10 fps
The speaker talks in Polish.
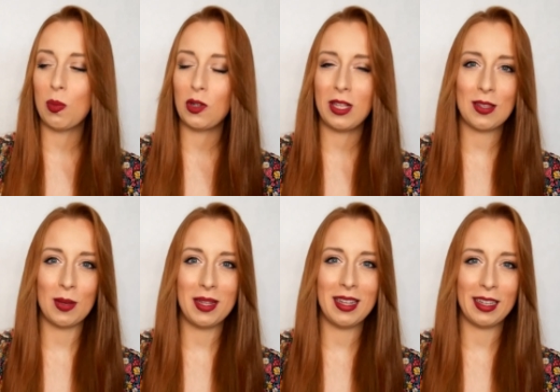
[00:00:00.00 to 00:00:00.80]
można
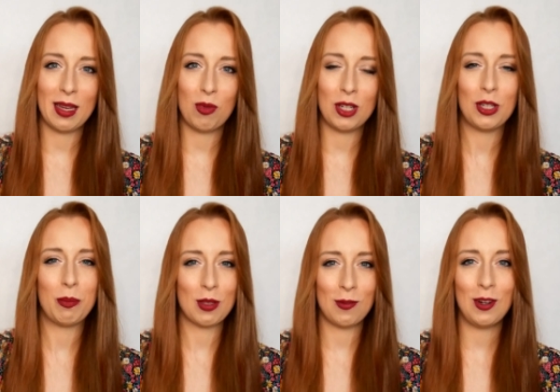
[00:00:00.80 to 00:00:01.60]
sobie na takie płaszcze
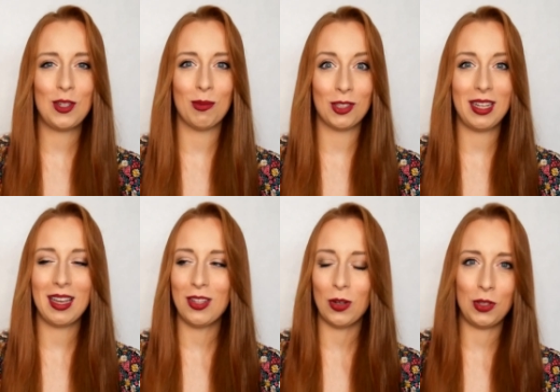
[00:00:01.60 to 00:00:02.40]
pozwolić, można
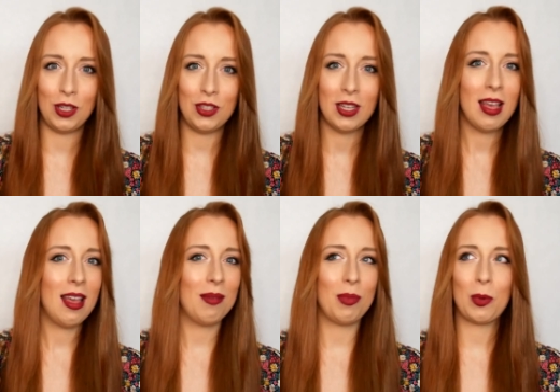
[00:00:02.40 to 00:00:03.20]
je nosić
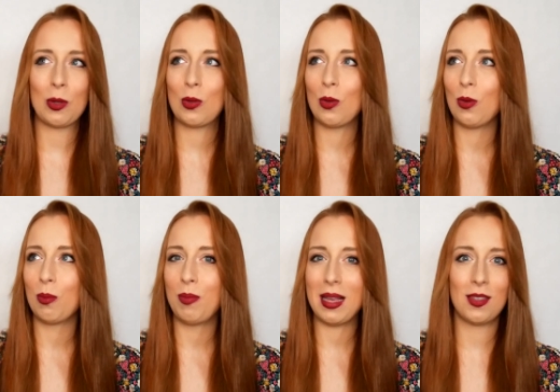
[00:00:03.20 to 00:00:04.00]
po
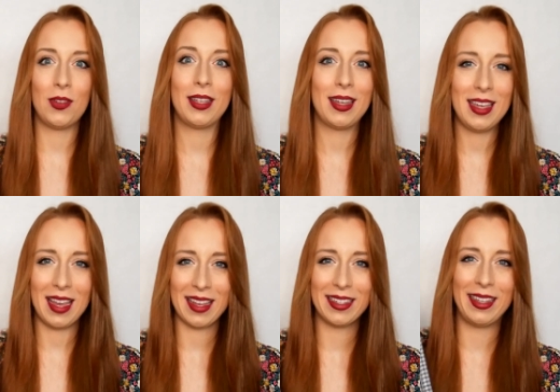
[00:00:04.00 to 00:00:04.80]
prostu bez
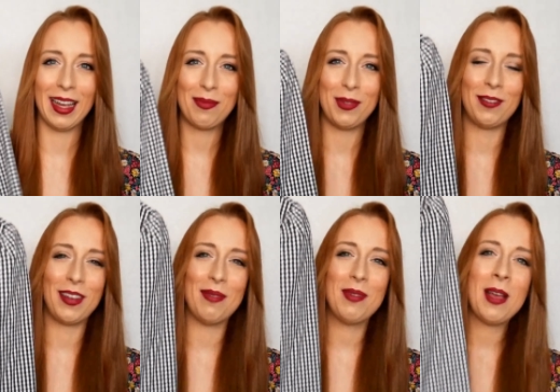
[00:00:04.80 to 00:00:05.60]
wytchnienia, że tak
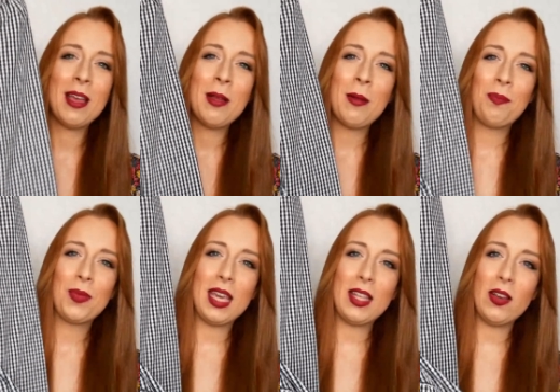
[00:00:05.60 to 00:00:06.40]
powiem.
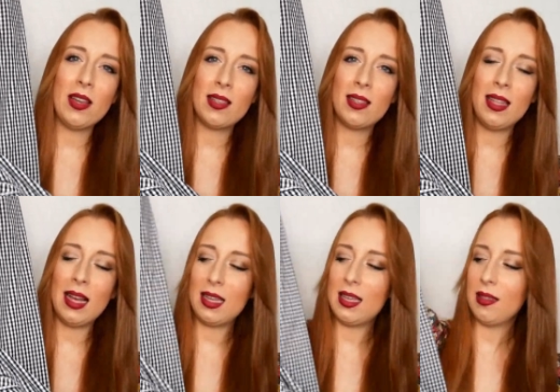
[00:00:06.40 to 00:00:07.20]
I to jest
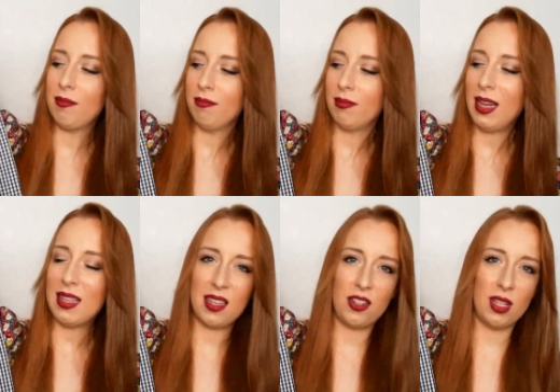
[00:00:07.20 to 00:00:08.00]
taki
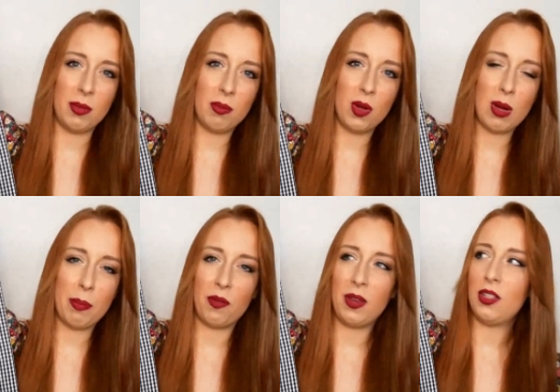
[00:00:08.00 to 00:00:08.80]
klasyczny, bym mogła
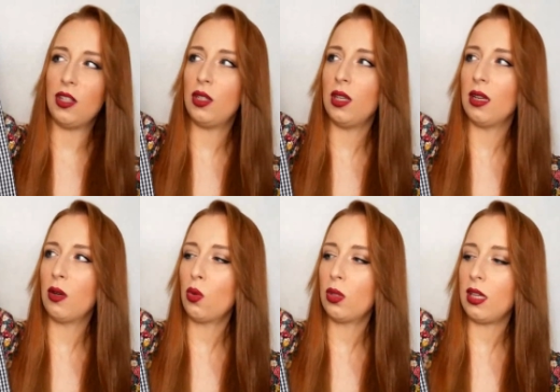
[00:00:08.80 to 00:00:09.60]
powiedzieć, y,
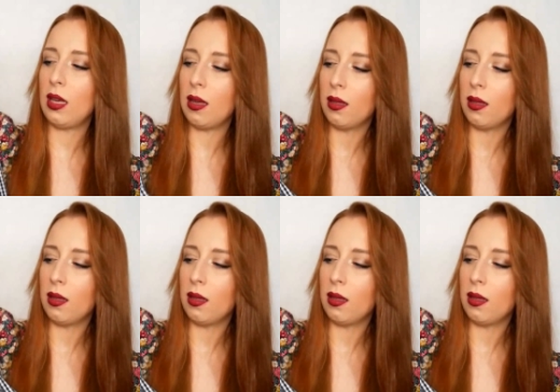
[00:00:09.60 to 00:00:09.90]
krótki,